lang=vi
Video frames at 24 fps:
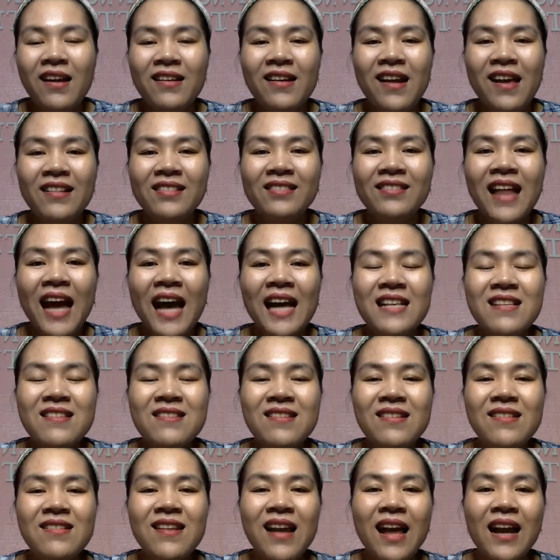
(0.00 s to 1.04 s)
để tái
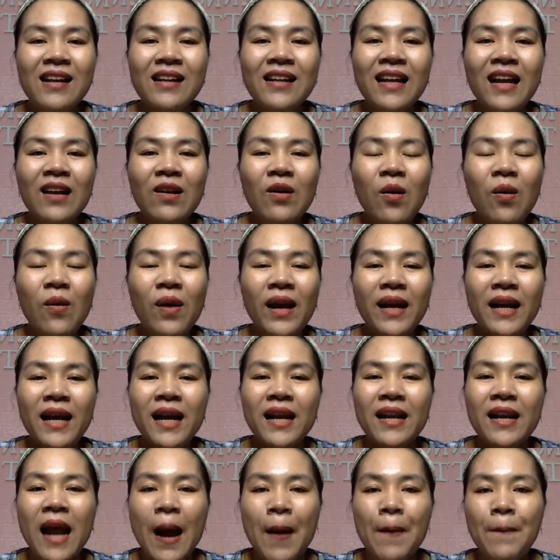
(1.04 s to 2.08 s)
sinh thành các
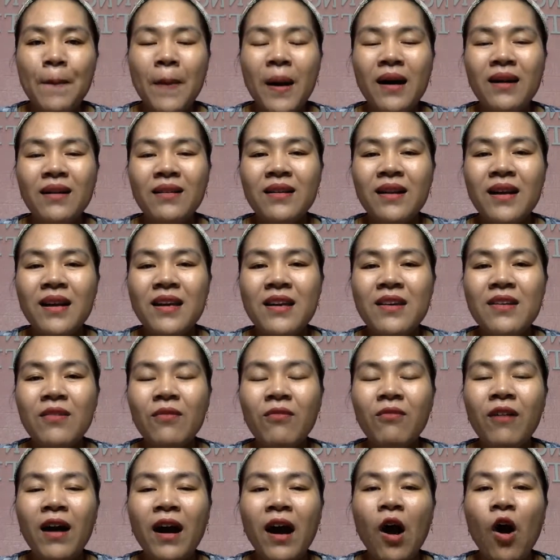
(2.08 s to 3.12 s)
collagen đã mất đi
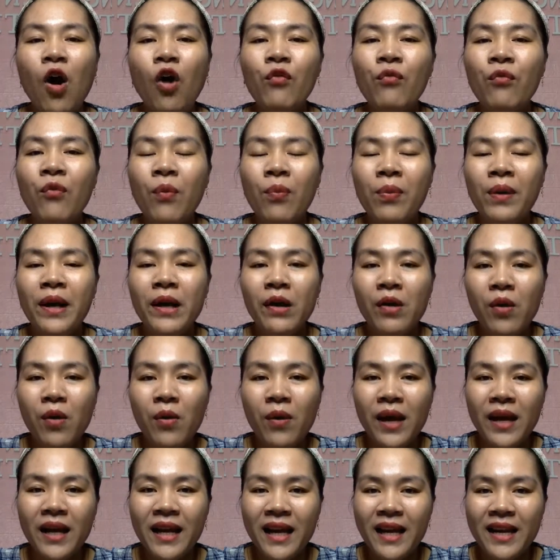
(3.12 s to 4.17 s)
và hồi phục các
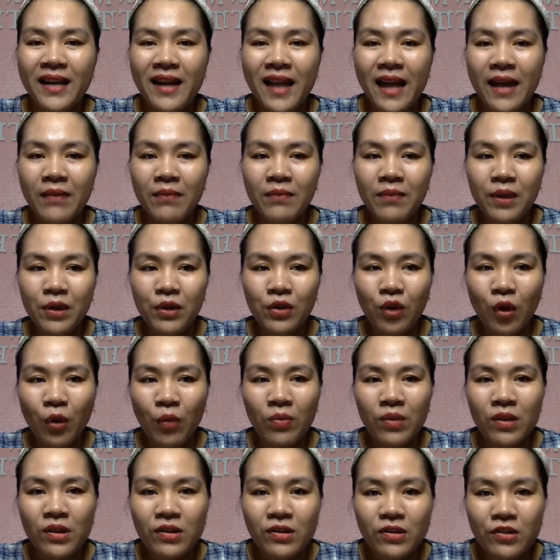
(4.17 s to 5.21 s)
collagen đang bị tổn
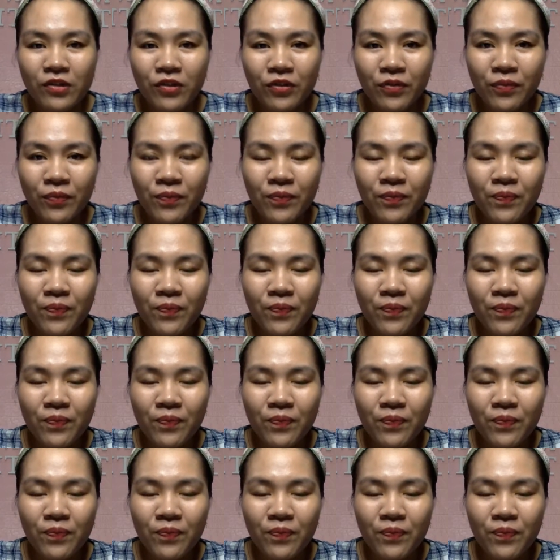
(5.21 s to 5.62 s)
thương.